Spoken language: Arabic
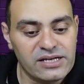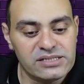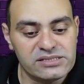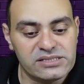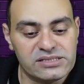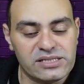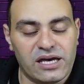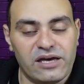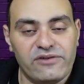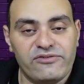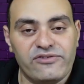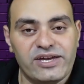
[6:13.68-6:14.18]

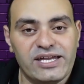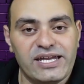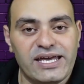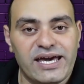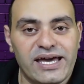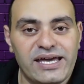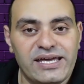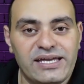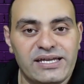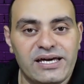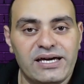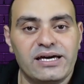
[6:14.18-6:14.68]
الصحيفه هنا
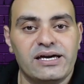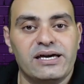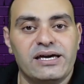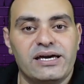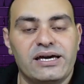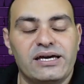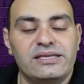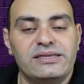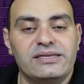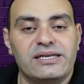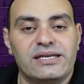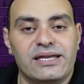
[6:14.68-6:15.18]
قايله
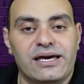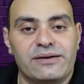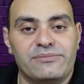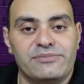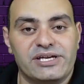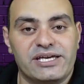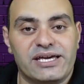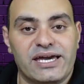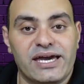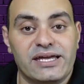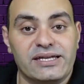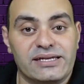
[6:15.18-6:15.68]
ان
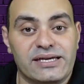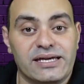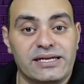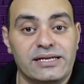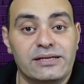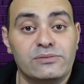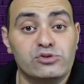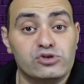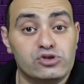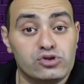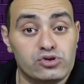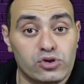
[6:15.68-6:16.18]
الامريكان
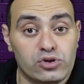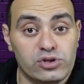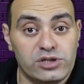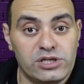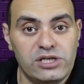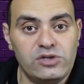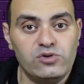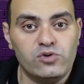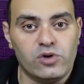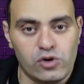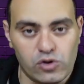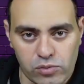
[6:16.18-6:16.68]
كلموا
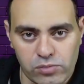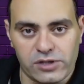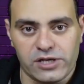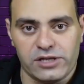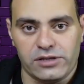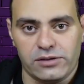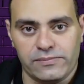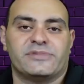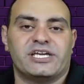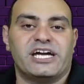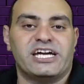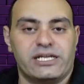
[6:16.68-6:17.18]
السعوديين وقالوا لهم
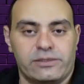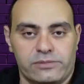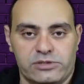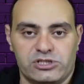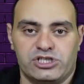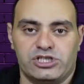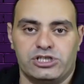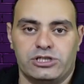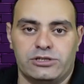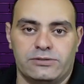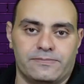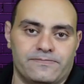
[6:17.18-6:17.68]
كده احنا
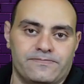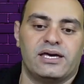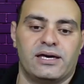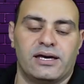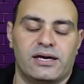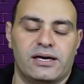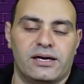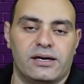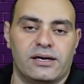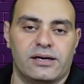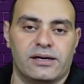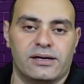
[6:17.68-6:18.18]
ماشيين
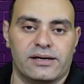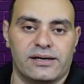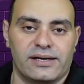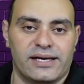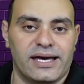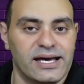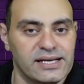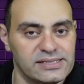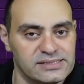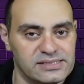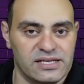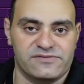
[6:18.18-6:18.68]
آه،
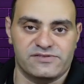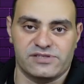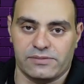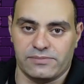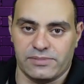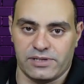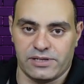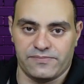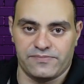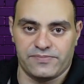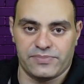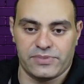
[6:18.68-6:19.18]
جهز نفسك
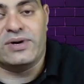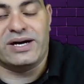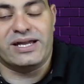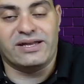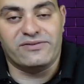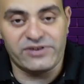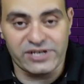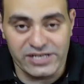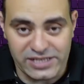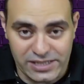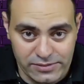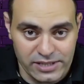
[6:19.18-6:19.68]
بقى وعلى
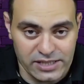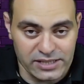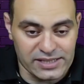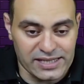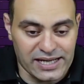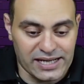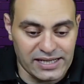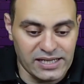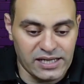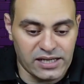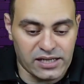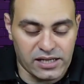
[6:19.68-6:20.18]
فكره بقى
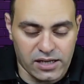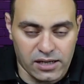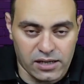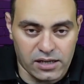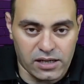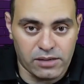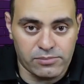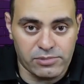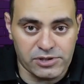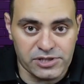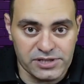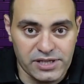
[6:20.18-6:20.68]
تعليقا على
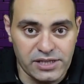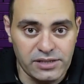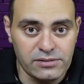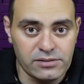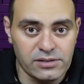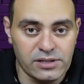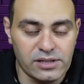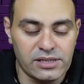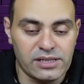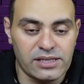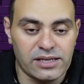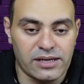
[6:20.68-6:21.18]
الخبر ده
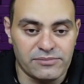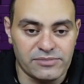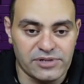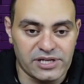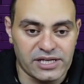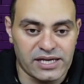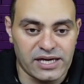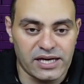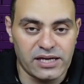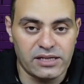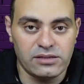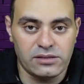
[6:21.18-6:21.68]

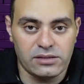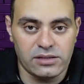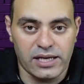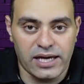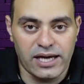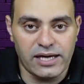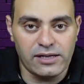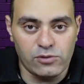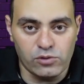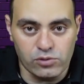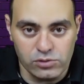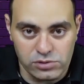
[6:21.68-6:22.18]
الامريكان
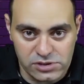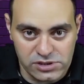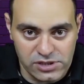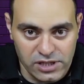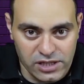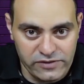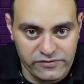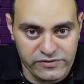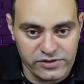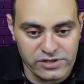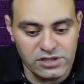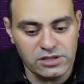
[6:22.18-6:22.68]
قالوا
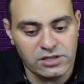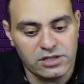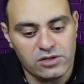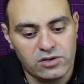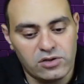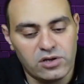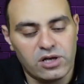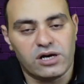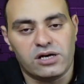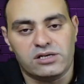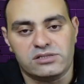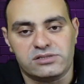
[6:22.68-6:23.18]
الصحيفه دي
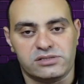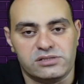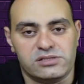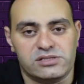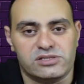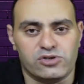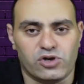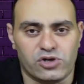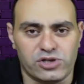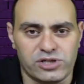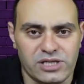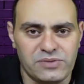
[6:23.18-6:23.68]
قال لها اصل
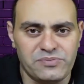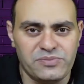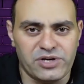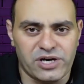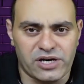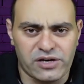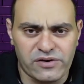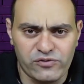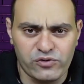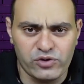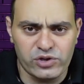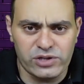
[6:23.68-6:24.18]
السعوديين
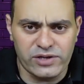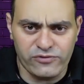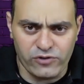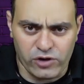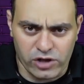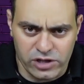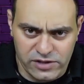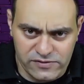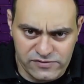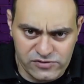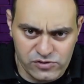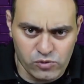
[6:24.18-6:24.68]
بيعرفوا يدافعوا
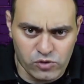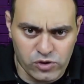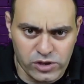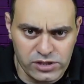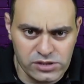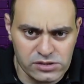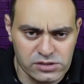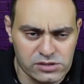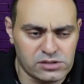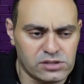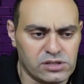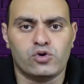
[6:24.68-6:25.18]
عن نفسهم
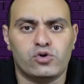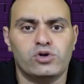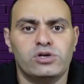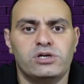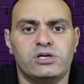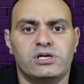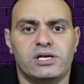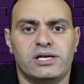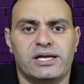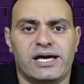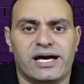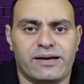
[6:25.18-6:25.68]
كويس
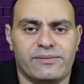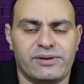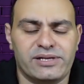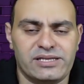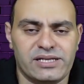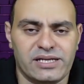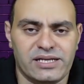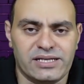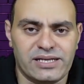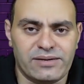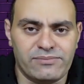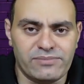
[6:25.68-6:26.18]
كل
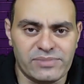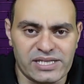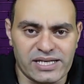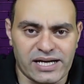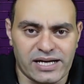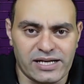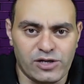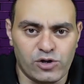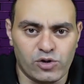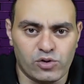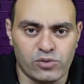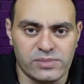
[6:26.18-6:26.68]
الهجمات اللي تمت
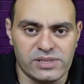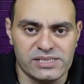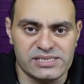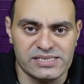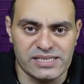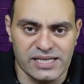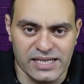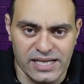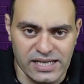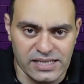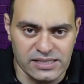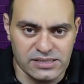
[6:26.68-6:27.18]
عليهم
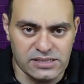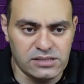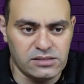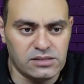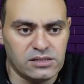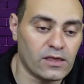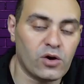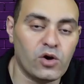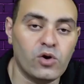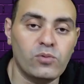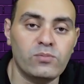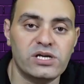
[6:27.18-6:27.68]
السنه دي
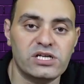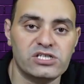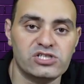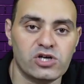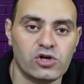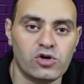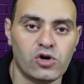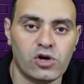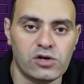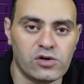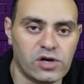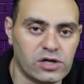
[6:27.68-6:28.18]
هم اللي
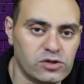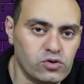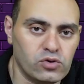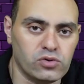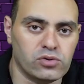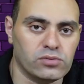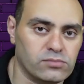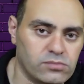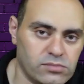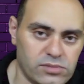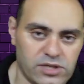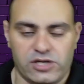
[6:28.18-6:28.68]
شالوها لوحدهم
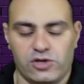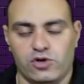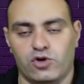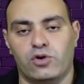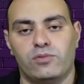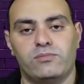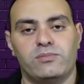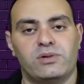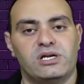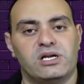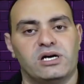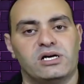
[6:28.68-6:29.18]
يعني
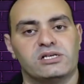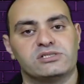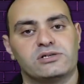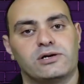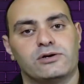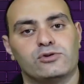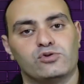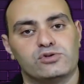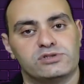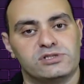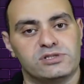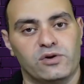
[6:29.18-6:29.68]
هم اللي
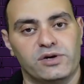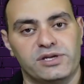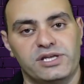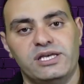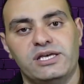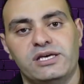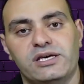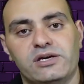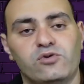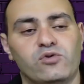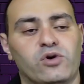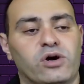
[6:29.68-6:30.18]
اسقطوا
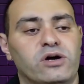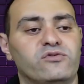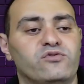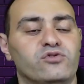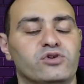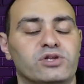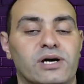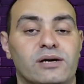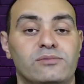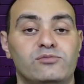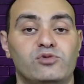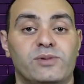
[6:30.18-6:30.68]
الصواريخ وعرفوا
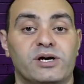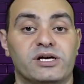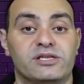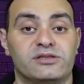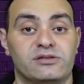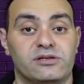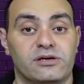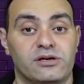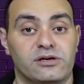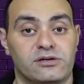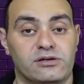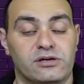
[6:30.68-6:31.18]
يتعاملوا مع
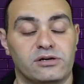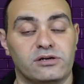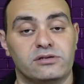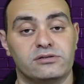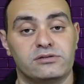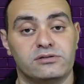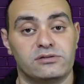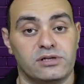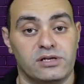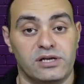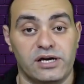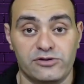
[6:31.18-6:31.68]

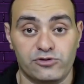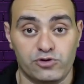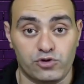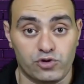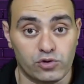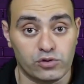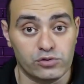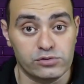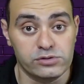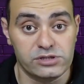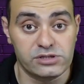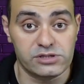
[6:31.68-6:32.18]
الطيارات اللي هي
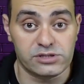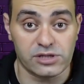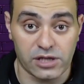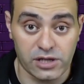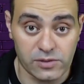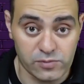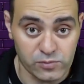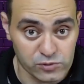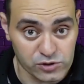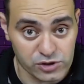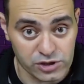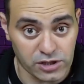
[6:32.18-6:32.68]
الدرونز
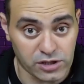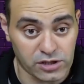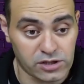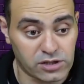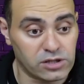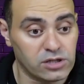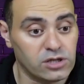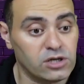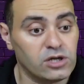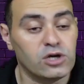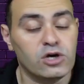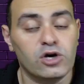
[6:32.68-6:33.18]
طيارات
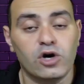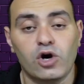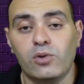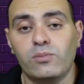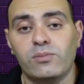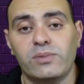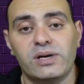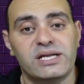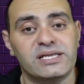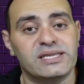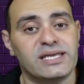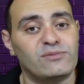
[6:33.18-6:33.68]
مسيره
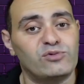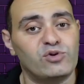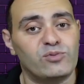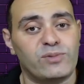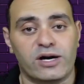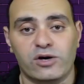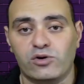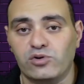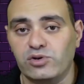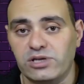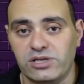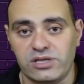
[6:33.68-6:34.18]
هم اللي اتعاملوا
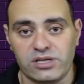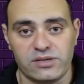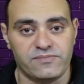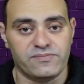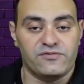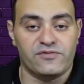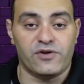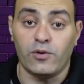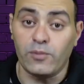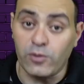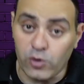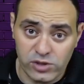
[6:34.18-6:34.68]
مع كل ده
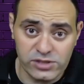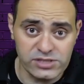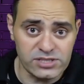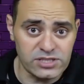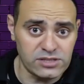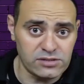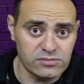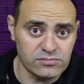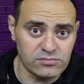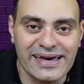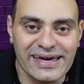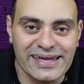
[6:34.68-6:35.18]
فهم
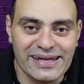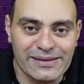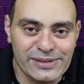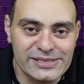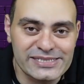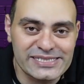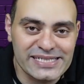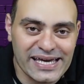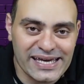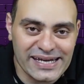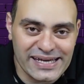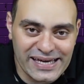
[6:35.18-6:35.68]
كويسين انا
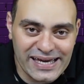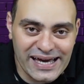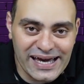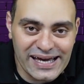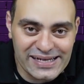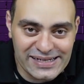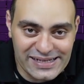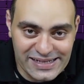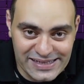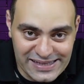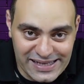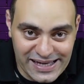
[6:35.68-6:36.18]
بس
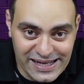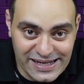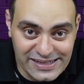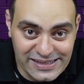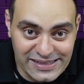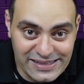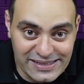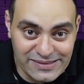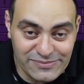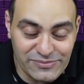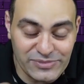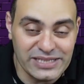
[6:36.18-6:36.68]
هرجعك
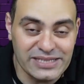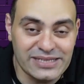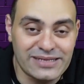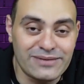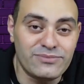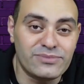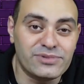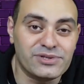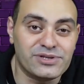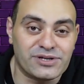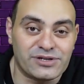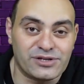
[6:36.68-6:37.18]
لتعليق
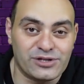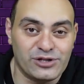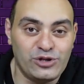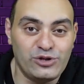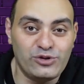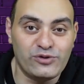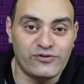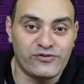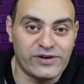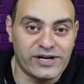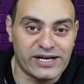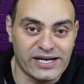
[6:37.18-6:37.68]
بيتم
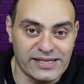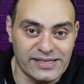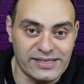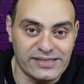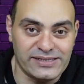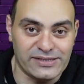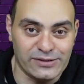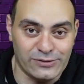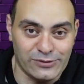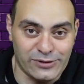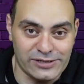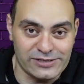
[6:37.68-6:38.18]
ترديده في الخليج
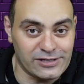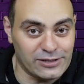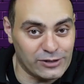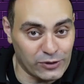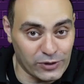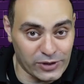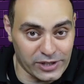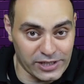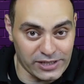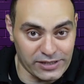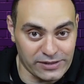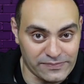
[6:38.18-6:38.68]
دلوقتي اللي
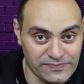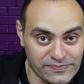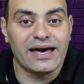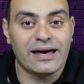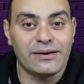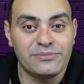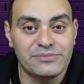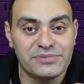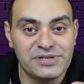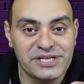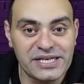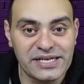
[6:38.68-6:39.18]
هو ايه
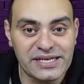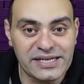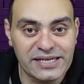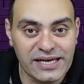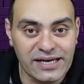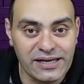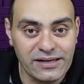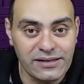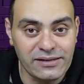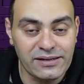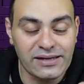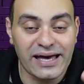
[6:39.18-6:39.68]

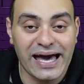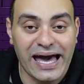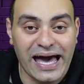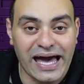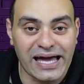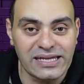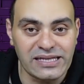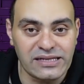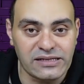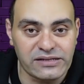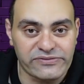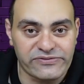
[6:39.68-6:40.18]
امريكا
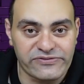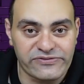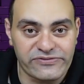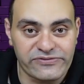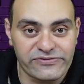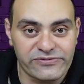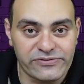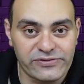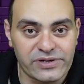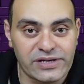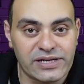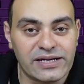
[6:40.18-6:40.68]
حليف
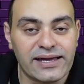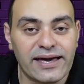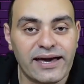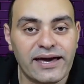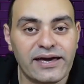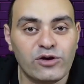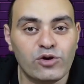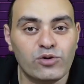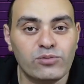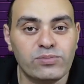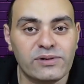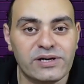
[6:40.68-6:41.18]
لا
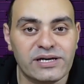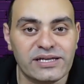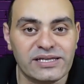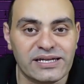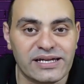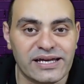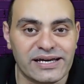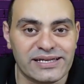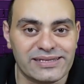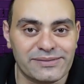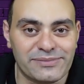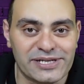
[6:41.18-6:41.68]
يمكن
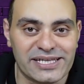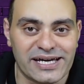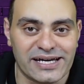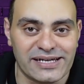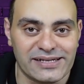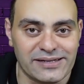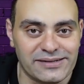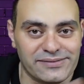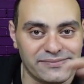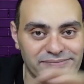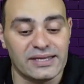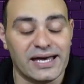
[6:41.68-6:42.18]
الاعتماد
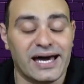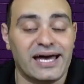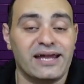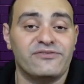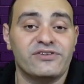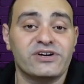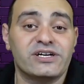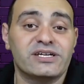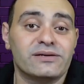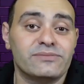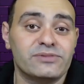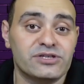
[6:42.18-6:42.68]
عليه ده على
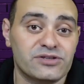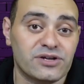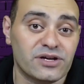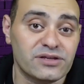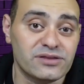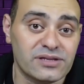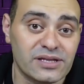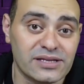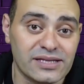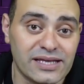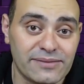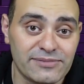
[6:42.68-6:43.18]
فكره
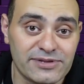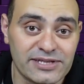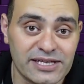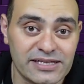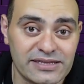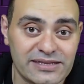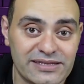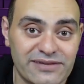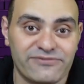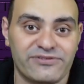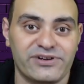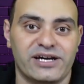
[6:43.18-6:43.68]
بيتردد جامد
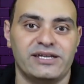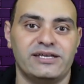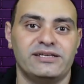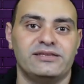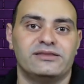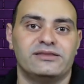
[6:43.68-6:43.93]
جدا في الخليج